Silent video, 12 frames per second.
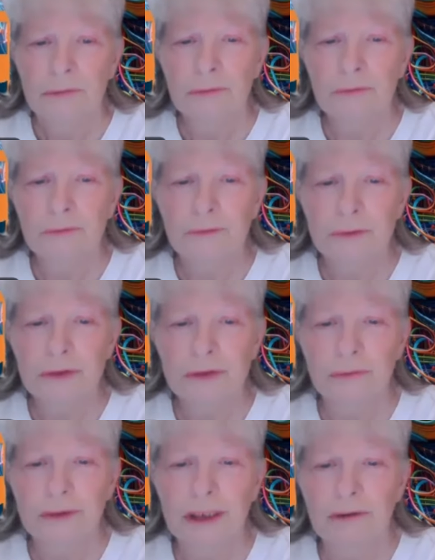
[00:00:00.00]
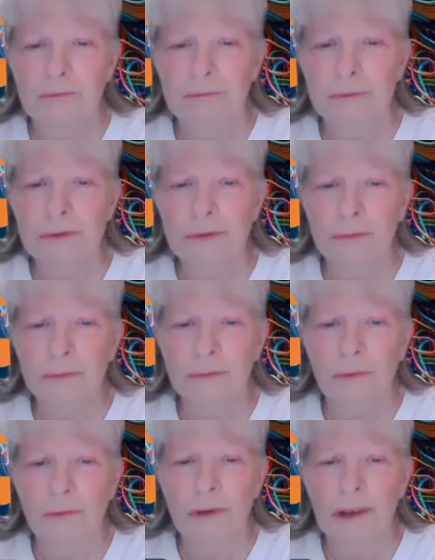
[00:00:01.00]
toute fonction nerveuse
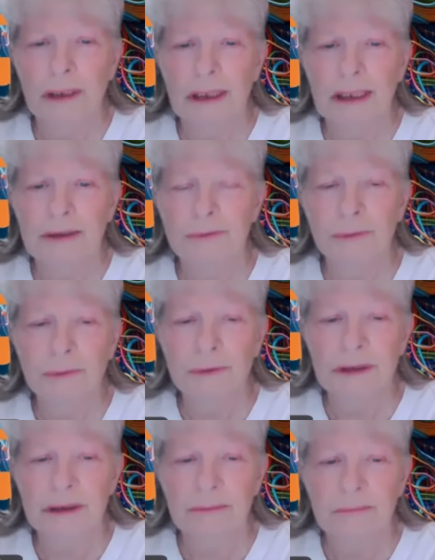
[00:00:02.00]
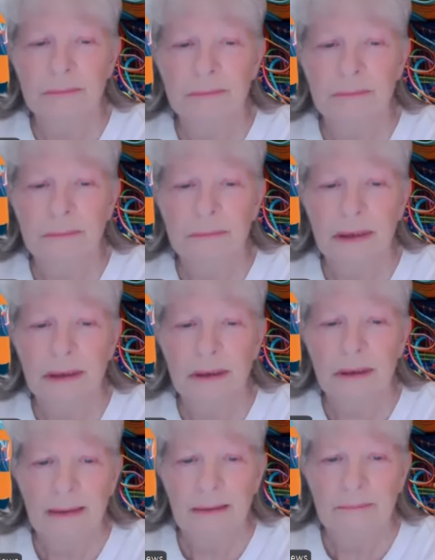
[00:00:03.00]
contrôle les deux côtés.
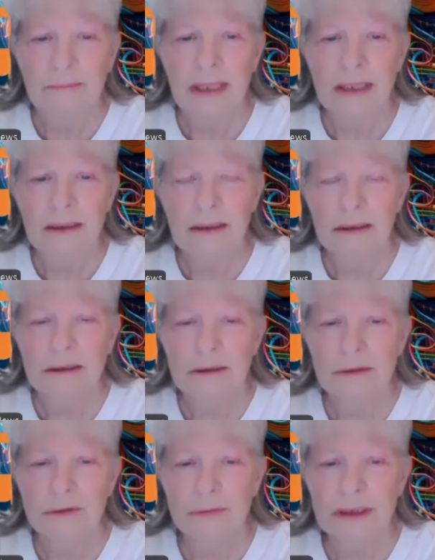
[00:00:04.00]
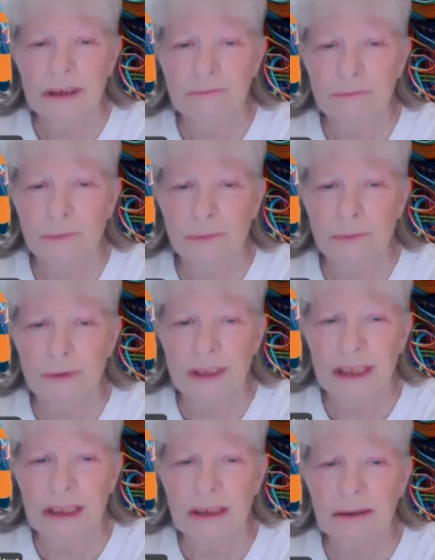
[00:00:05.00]
Mais ce cerveau
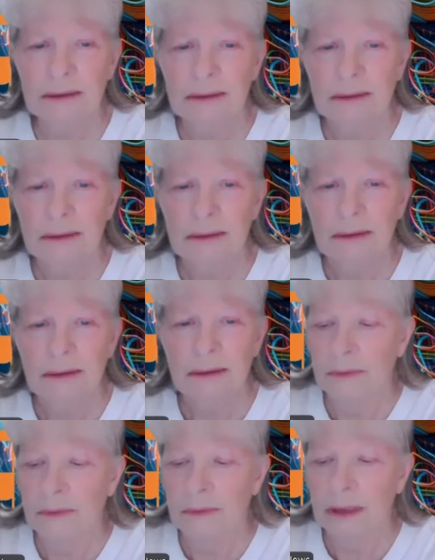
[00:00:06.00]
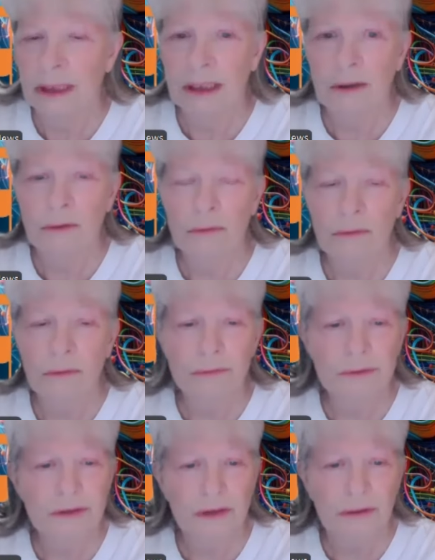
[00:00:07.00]
unique est
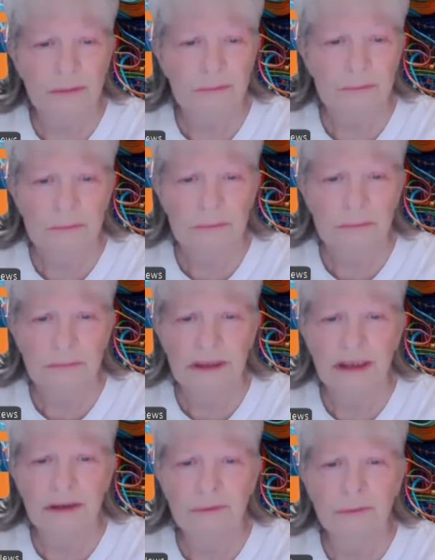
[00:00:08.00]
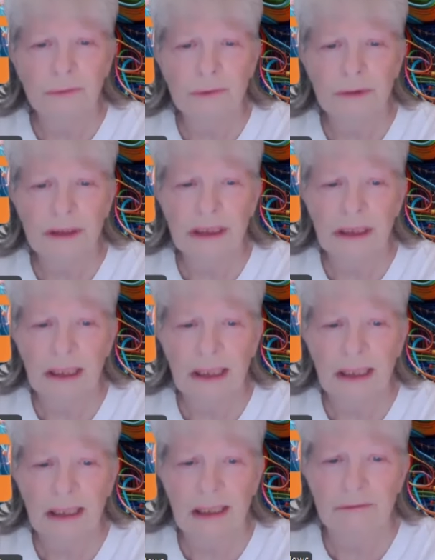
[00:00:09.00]
conscient des deux côtés
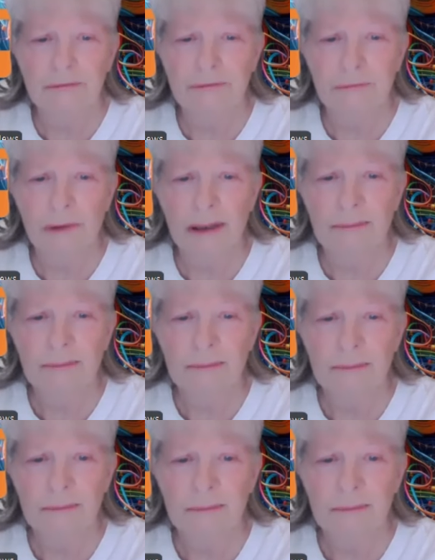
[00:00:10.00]
à la fois